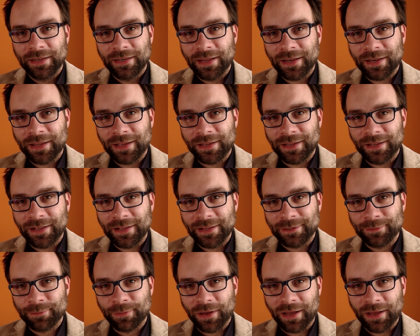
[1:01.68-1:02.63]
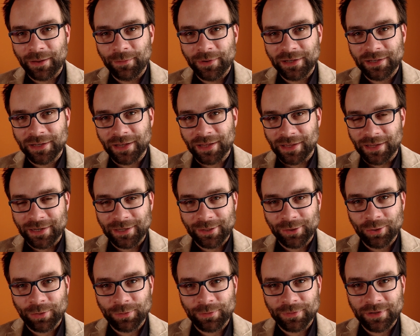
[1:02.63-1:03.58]
der da als Parameter
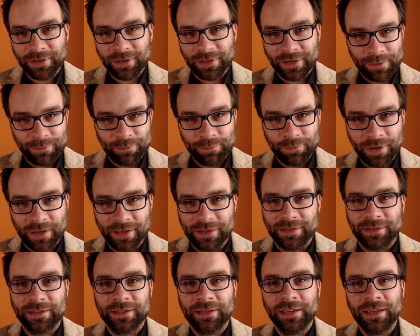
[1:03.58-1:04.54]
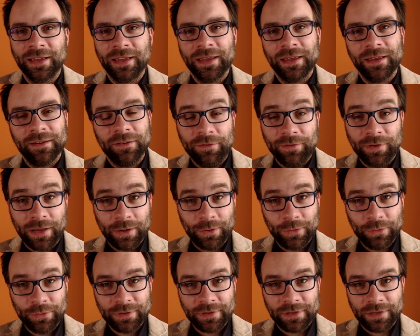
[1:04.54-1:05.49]
reinkommt, eben passt. Wer
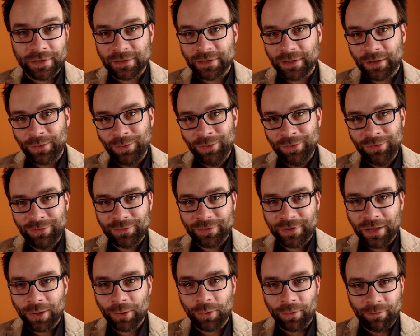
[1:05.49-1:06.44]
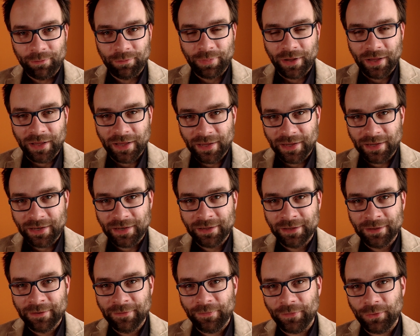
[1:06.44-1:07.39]
löst das auf? Der
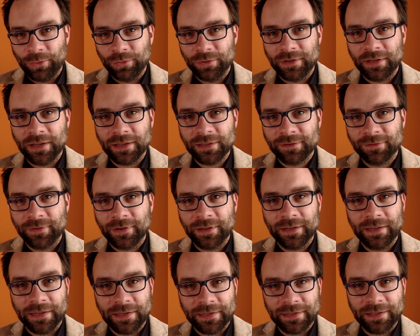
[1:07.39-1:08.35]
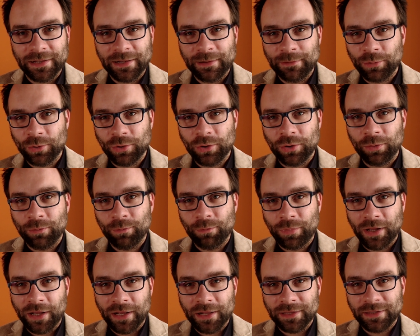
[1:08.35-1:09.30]
Compiler und das war deshalb
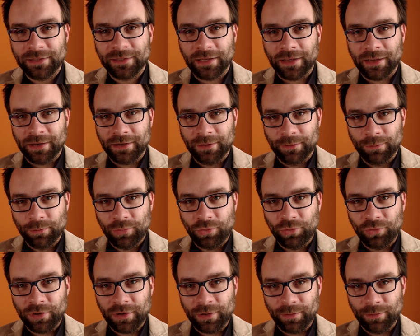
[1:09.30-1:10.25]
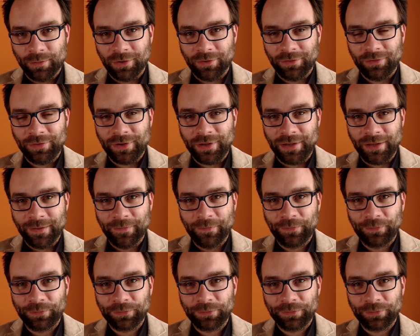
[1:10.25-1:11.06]
Compile-Zeit-Polymorphie.